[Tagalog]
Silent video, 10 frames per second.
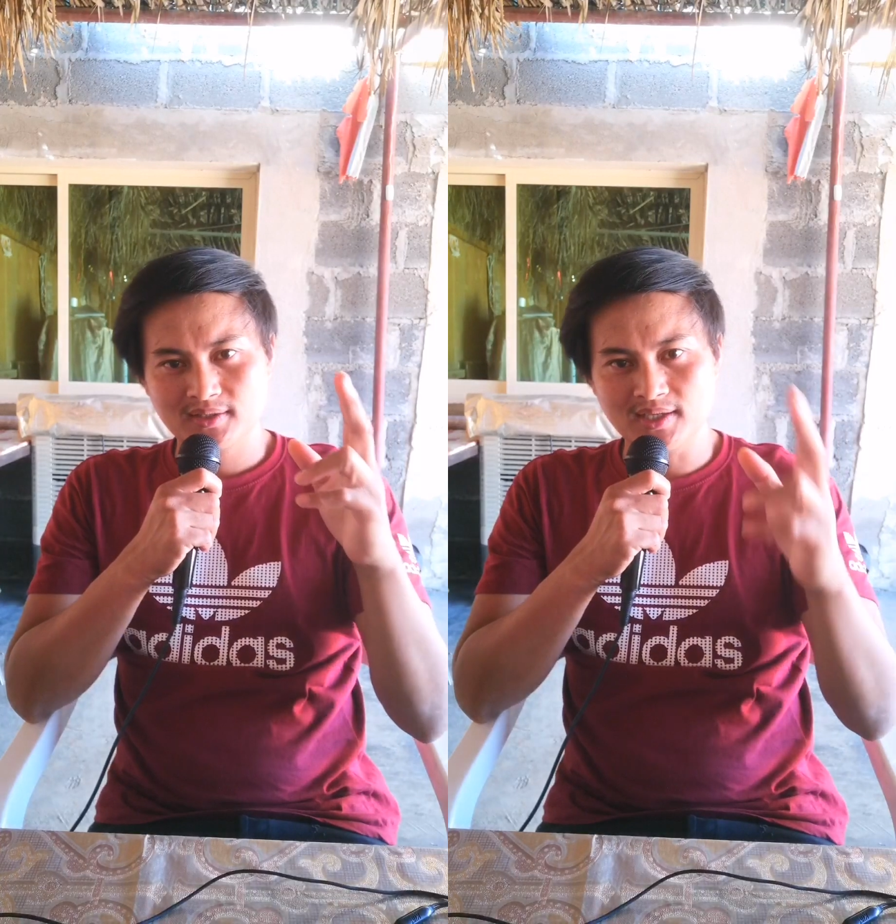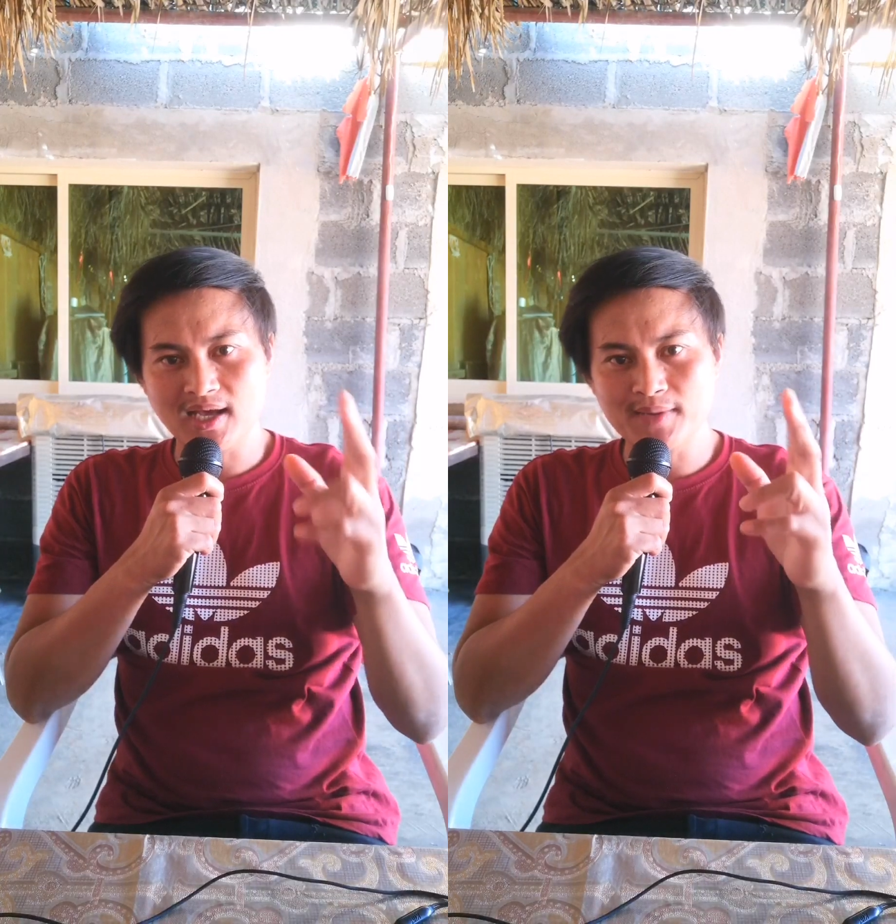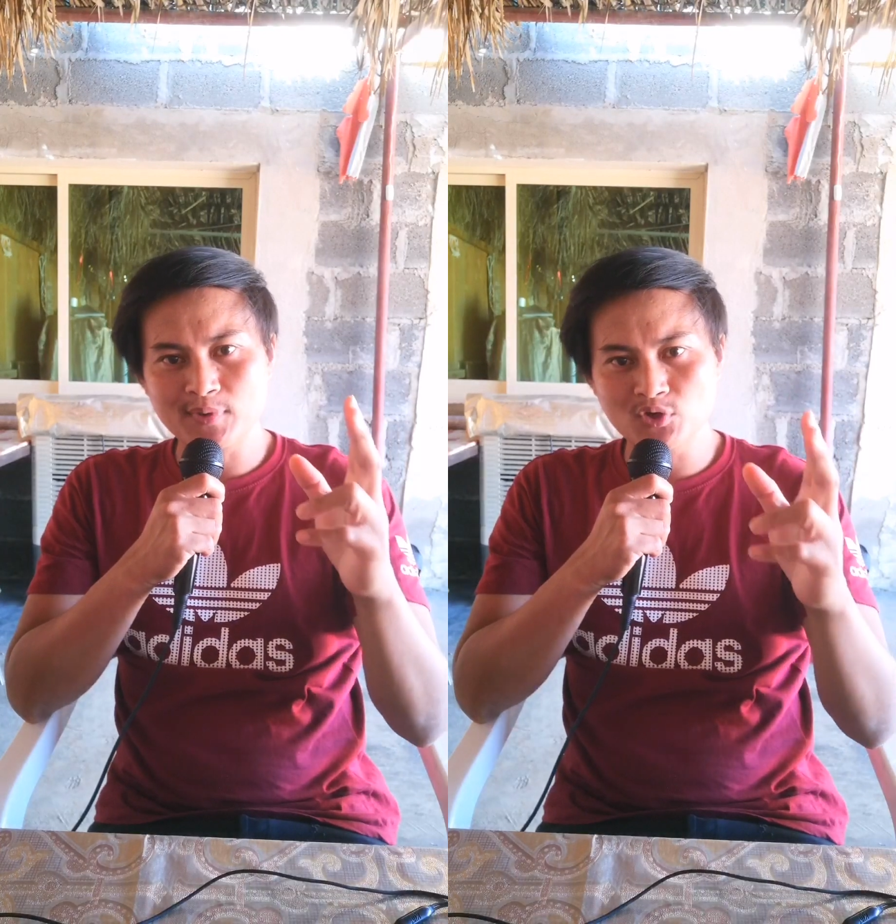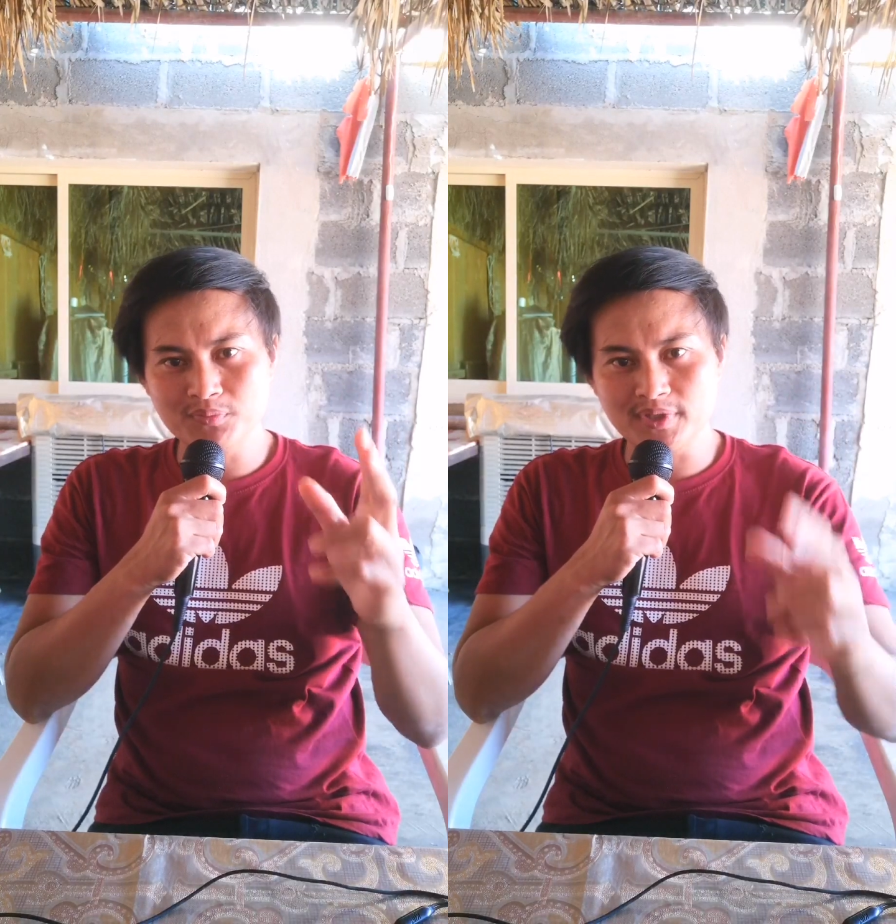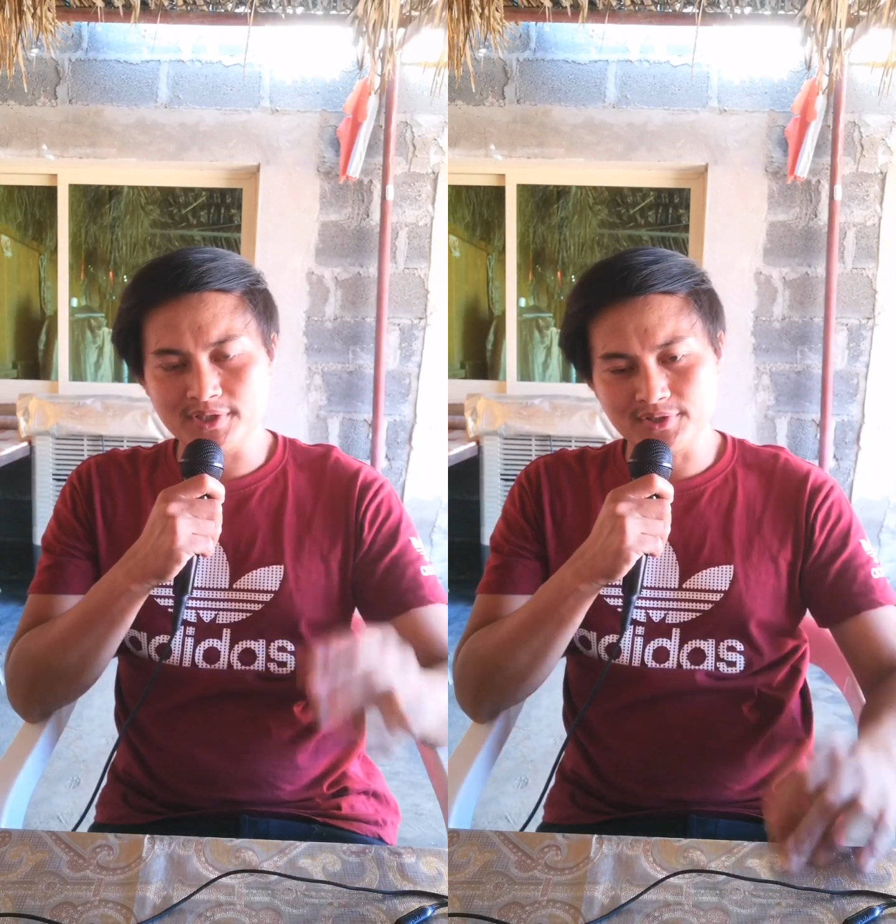na
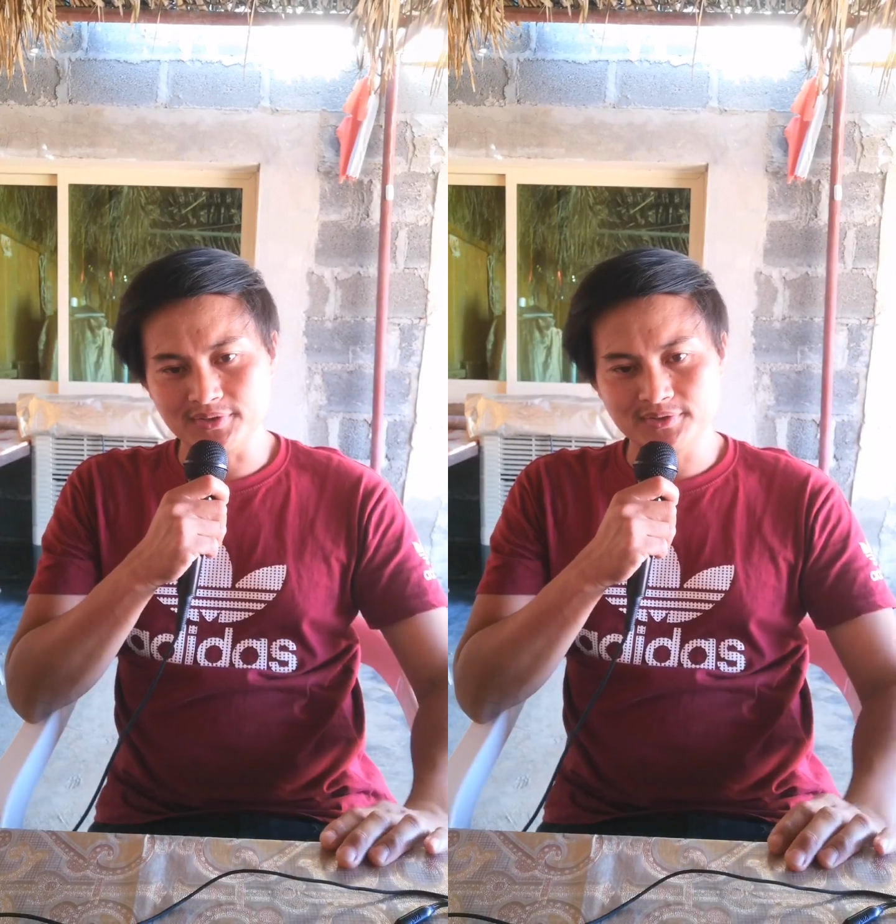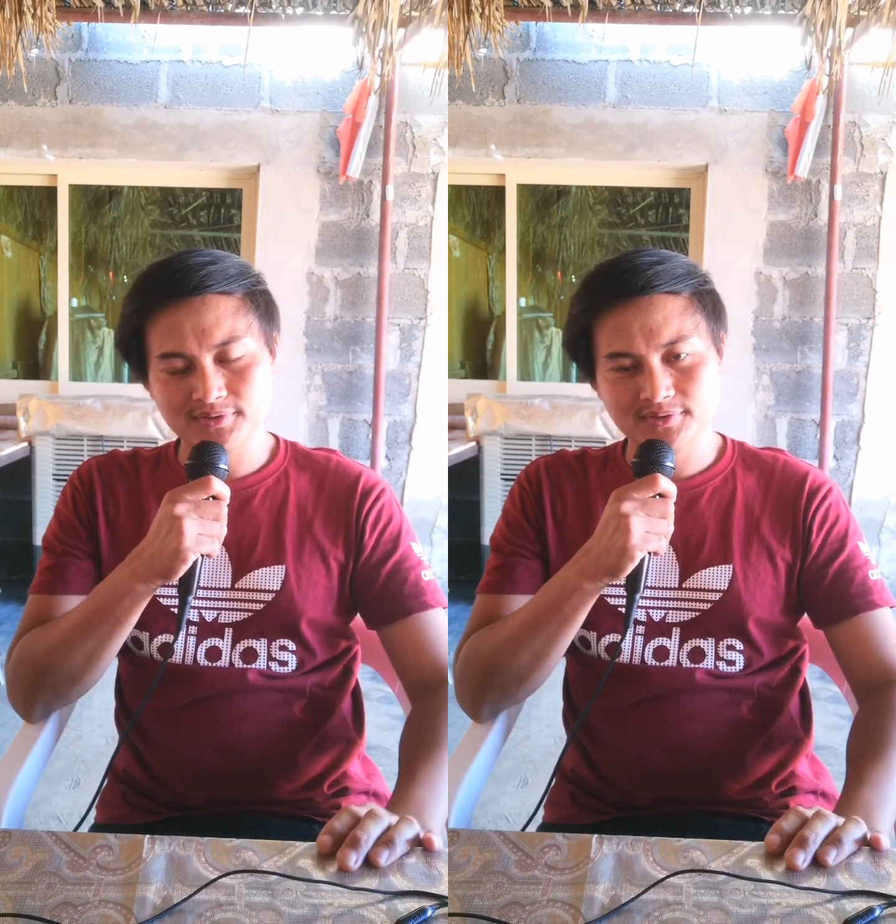nakapaloob dito.